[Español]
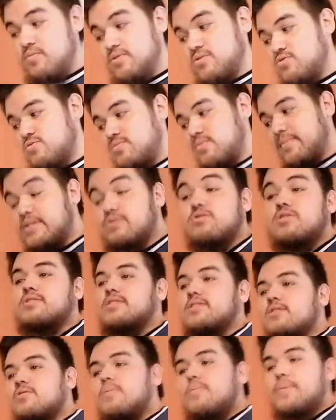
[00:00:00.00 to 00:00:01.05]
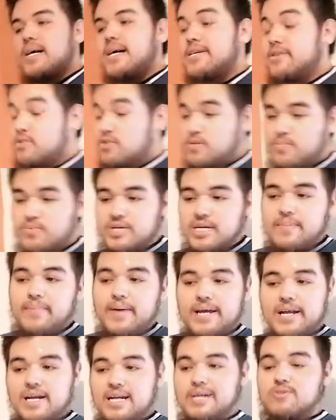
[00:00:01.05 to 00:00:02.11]
como en su momento la tiene ocupada, yo no podía
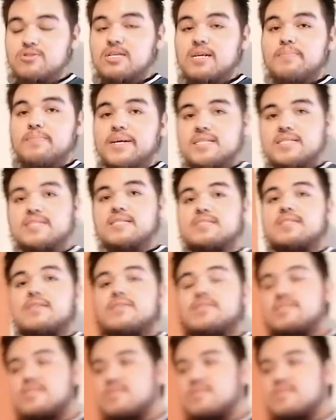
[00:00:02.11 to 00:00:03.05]
parar el lote de piezas que estaba